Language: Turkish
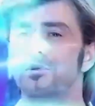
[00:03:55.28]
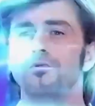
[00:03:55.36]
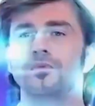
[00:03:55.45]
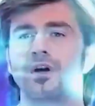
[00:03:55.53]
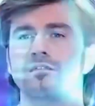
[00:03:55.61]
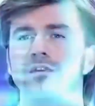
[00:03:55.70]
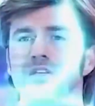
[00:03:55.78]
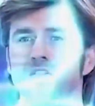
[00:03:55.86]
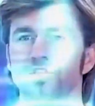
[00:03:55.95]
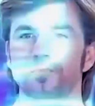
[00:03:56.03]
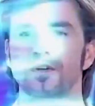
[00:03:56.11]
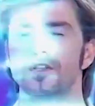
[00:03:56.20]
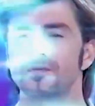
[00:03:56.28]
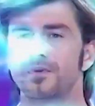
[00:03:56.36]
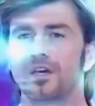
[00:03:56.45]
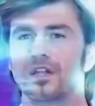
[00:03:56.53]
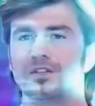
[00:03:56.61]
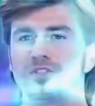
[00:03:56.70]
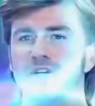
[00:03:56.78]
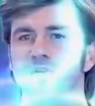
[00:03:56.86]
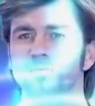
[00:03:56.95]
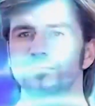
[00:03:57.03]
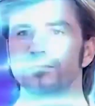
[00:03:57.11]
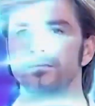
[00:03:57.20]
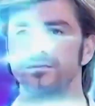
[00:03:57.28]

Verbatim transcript: Yaşamından vazgeçmek kısmına gelince...